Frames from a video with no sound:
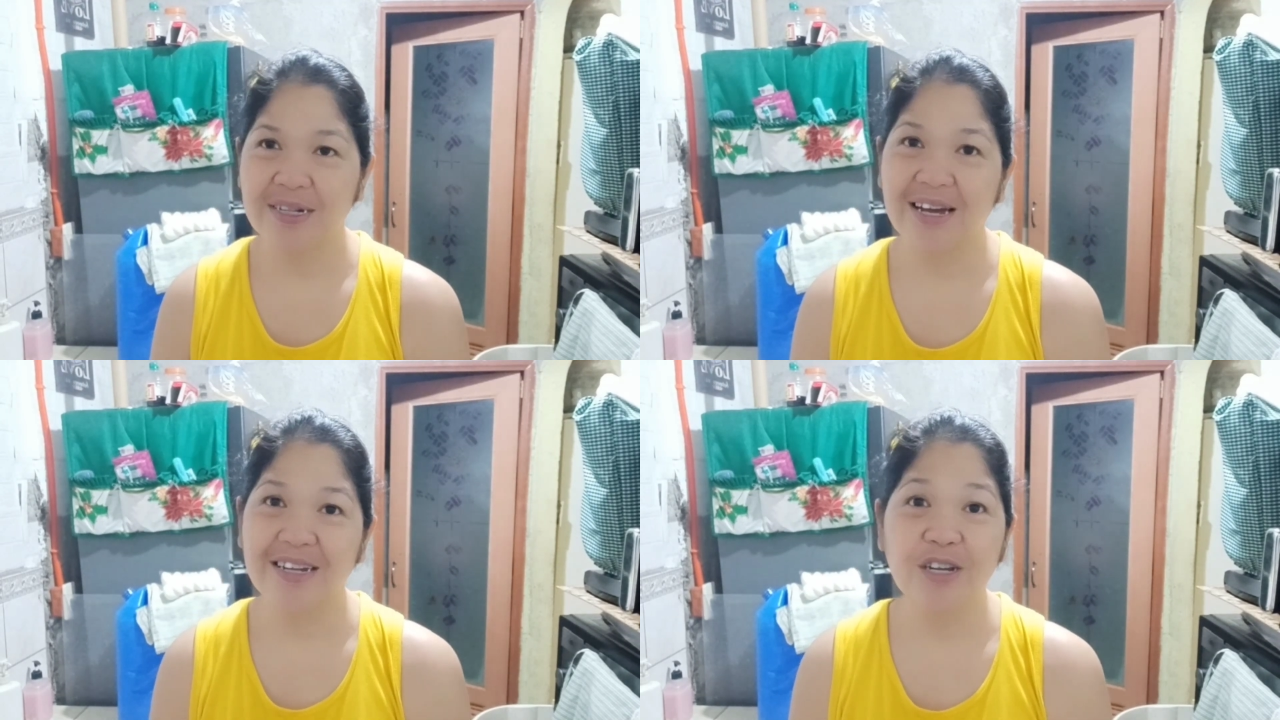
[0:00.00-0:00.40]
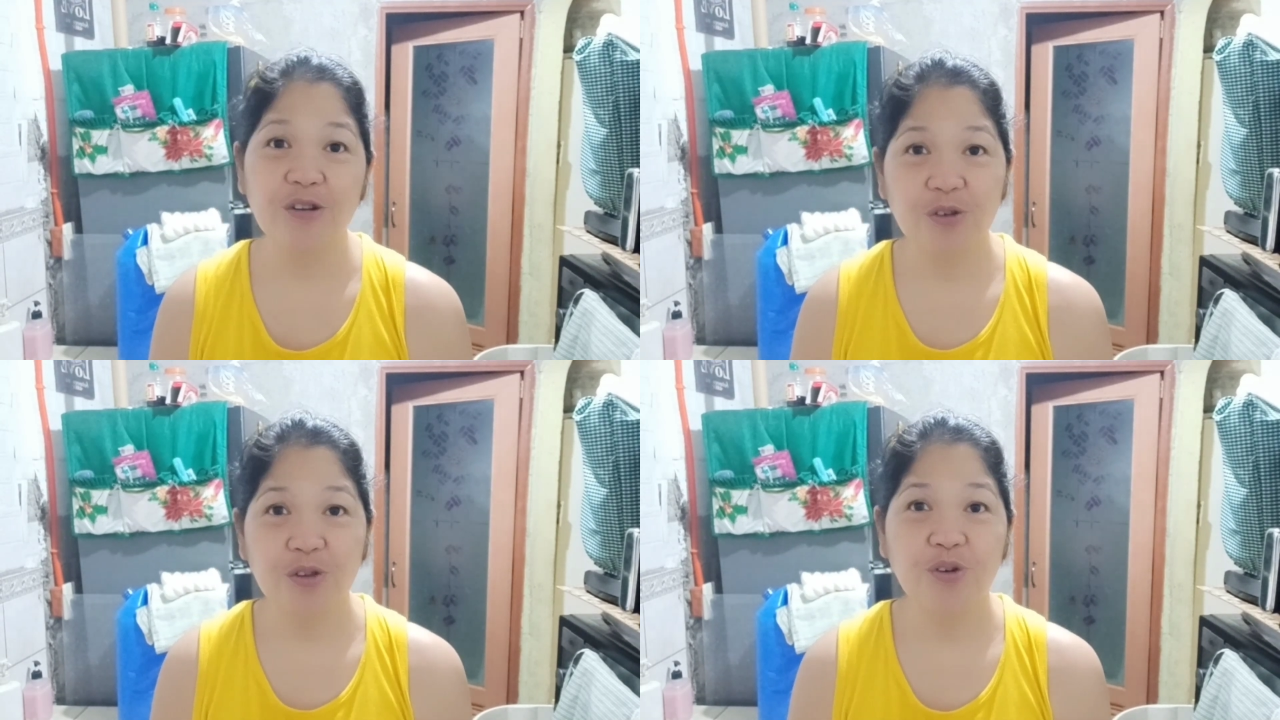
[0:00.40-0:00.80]
Ang
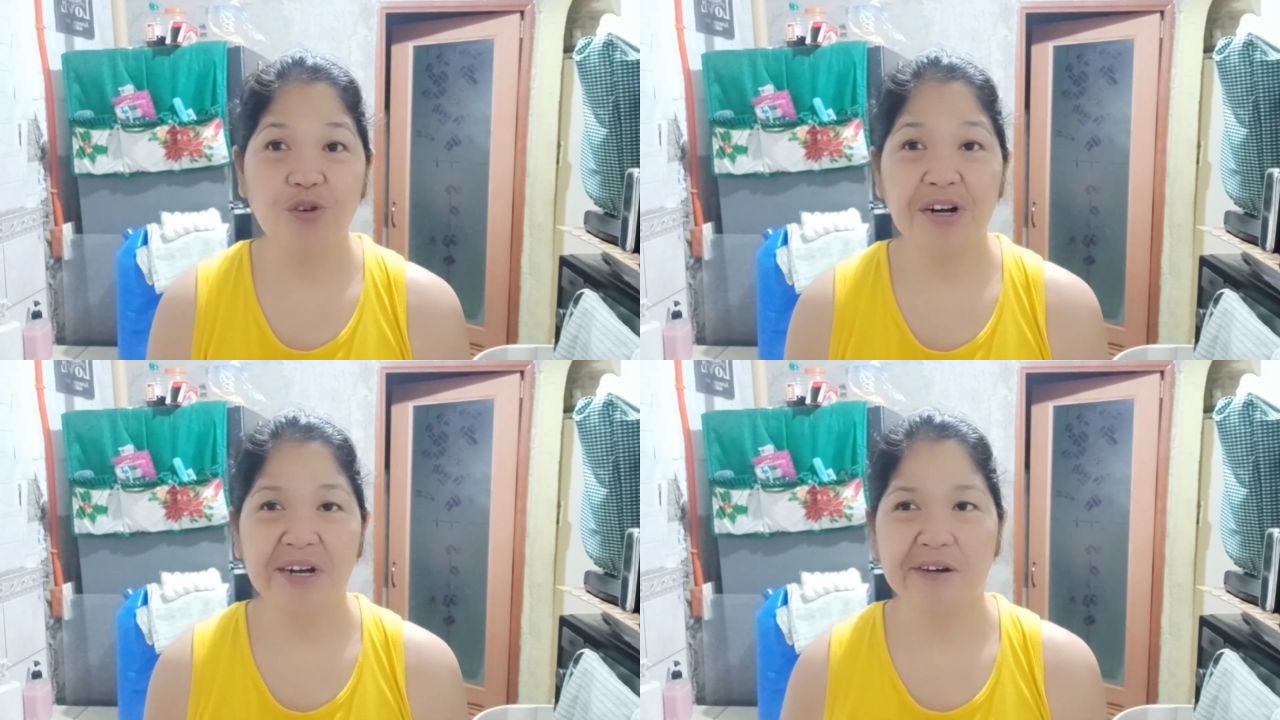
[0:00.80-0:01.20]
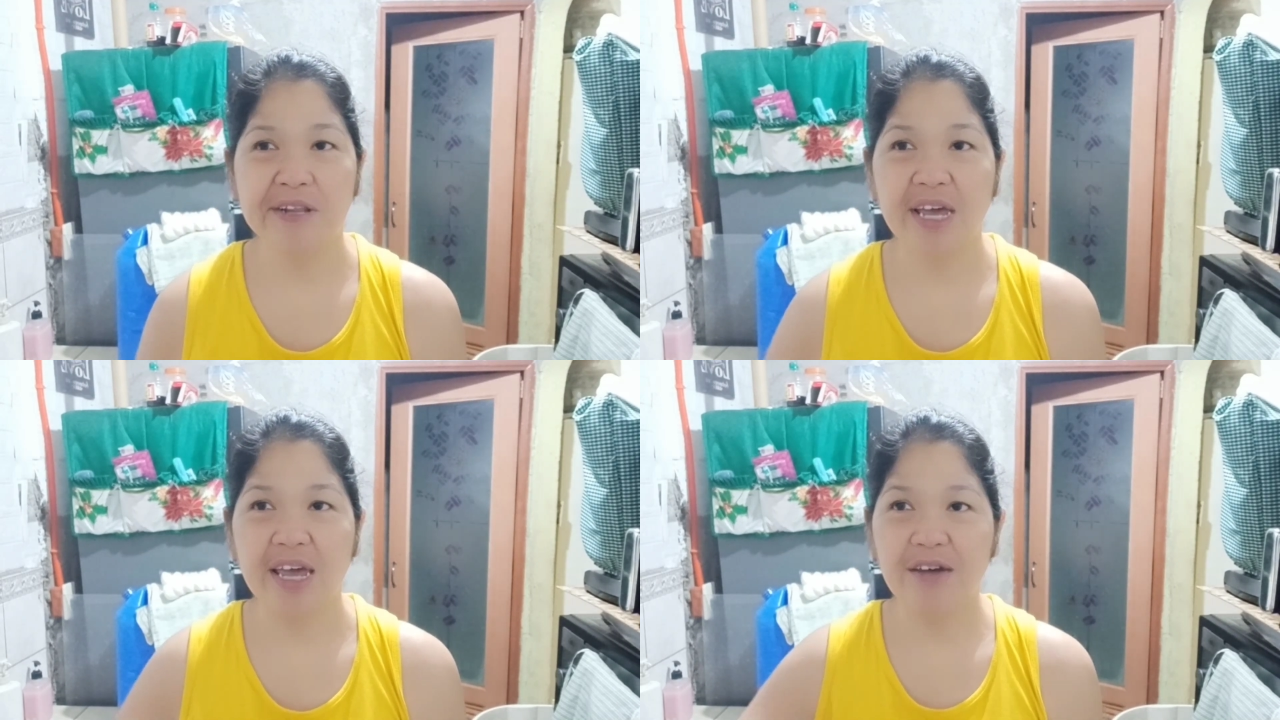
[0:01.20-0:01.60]
niluluto ko ngayon
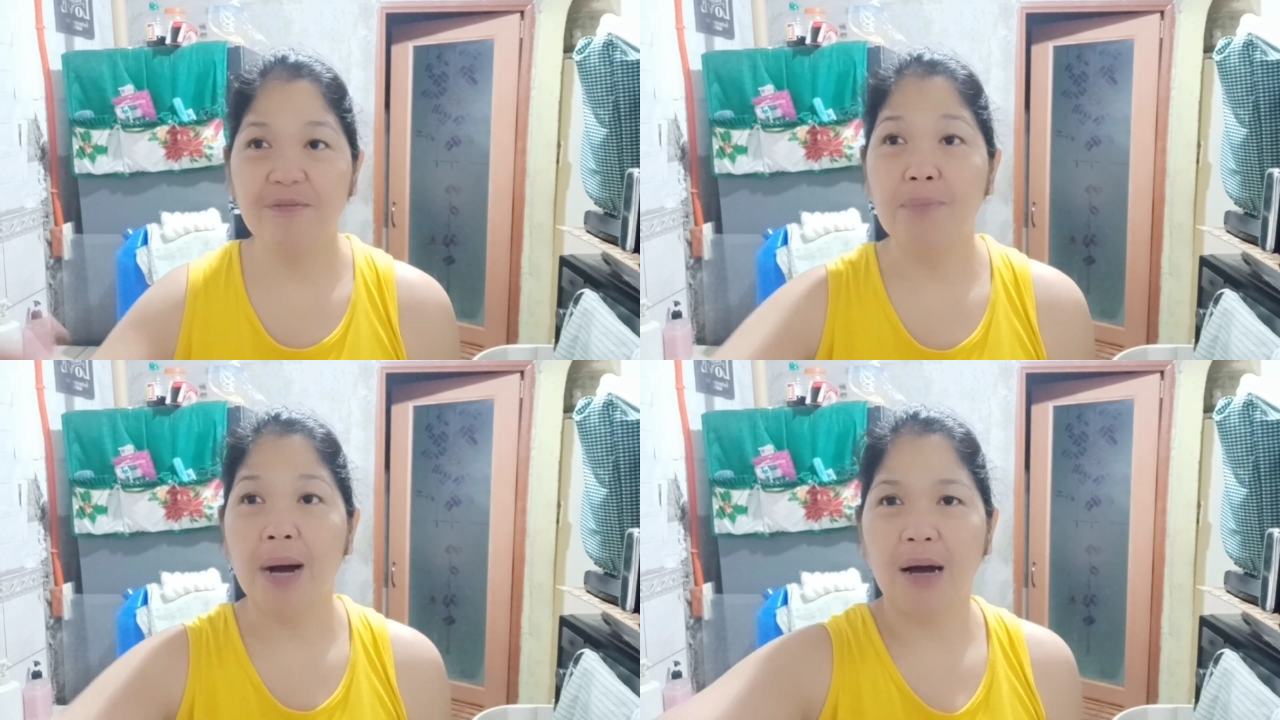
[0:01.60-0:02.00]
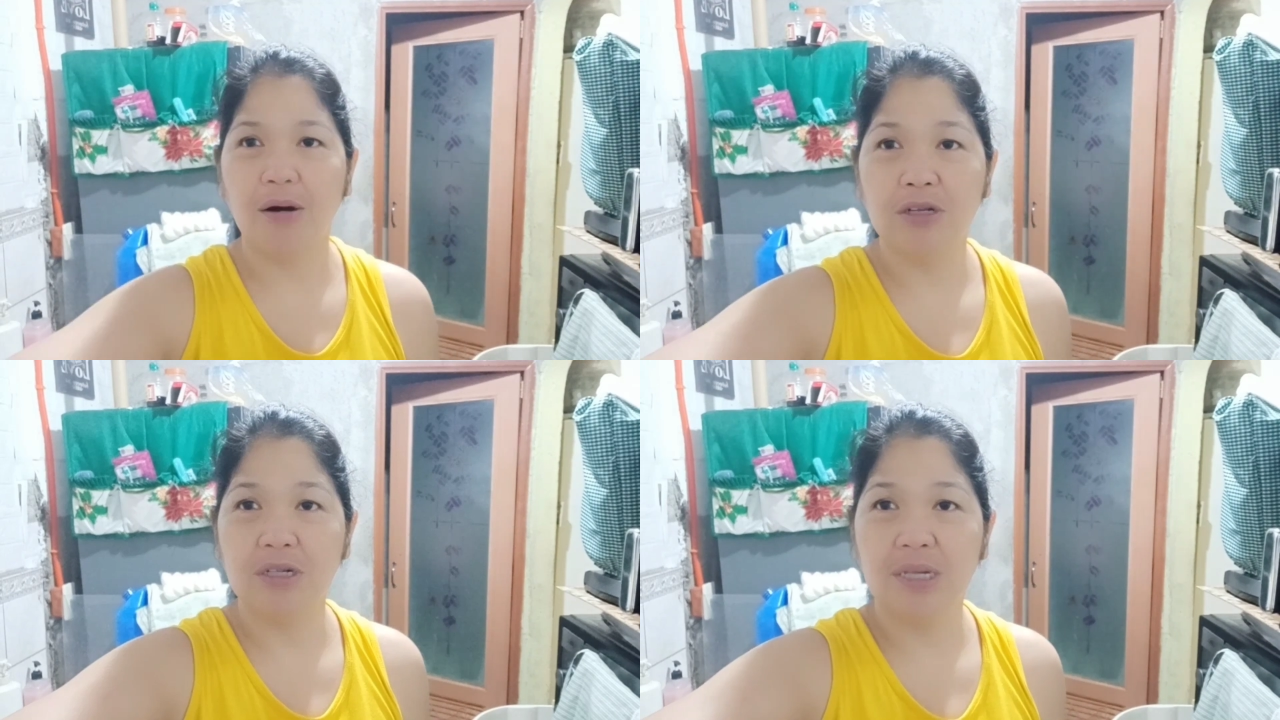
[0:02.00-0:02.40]
eh baon
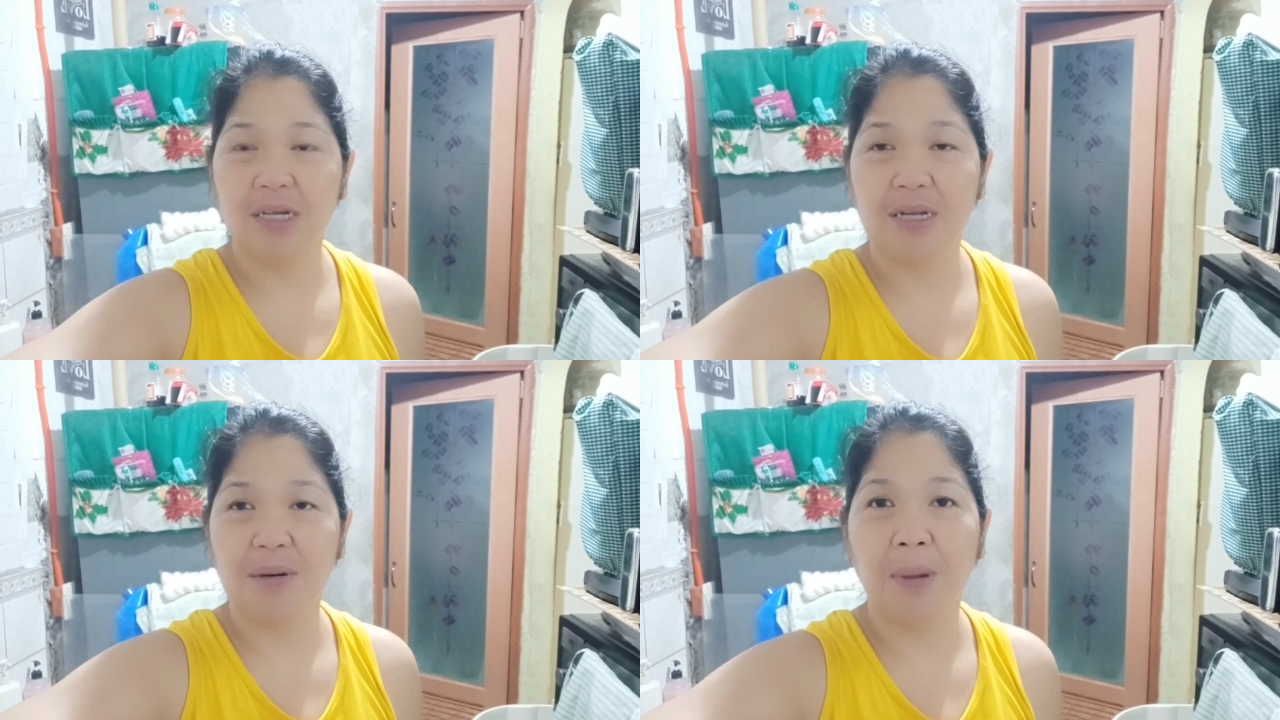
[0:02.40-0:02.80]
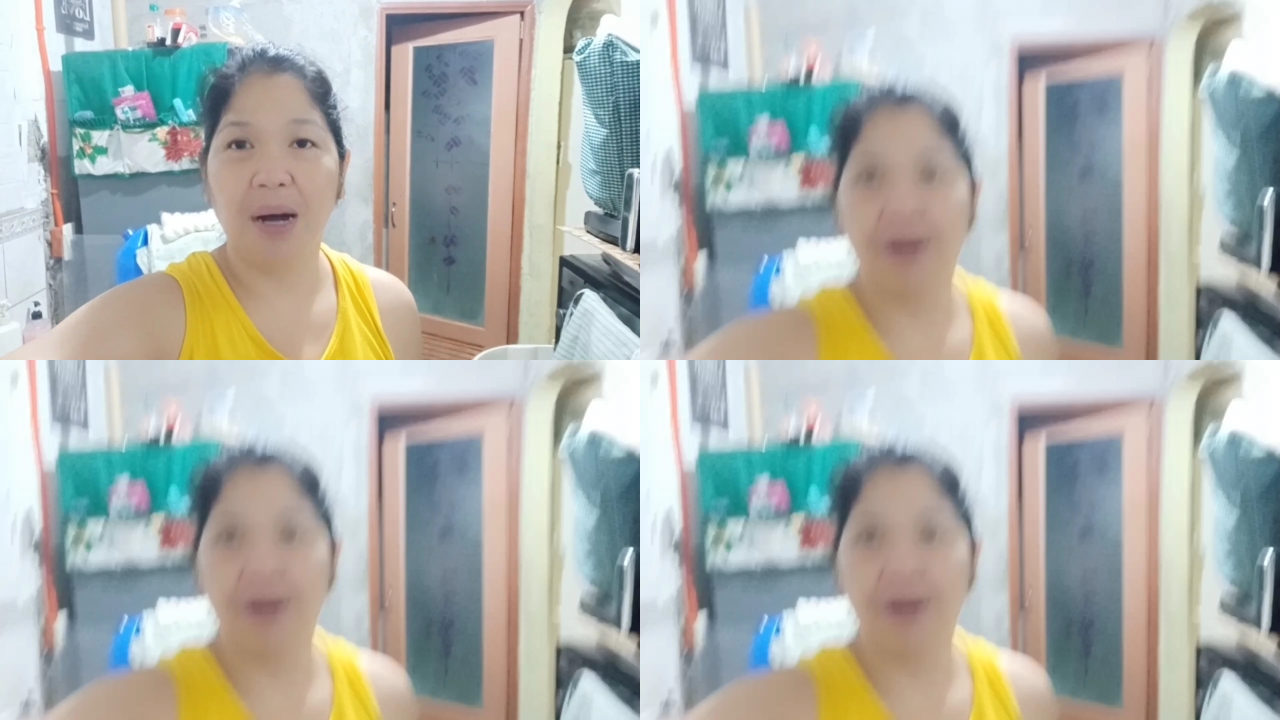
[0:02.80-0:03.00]
sa trabaho.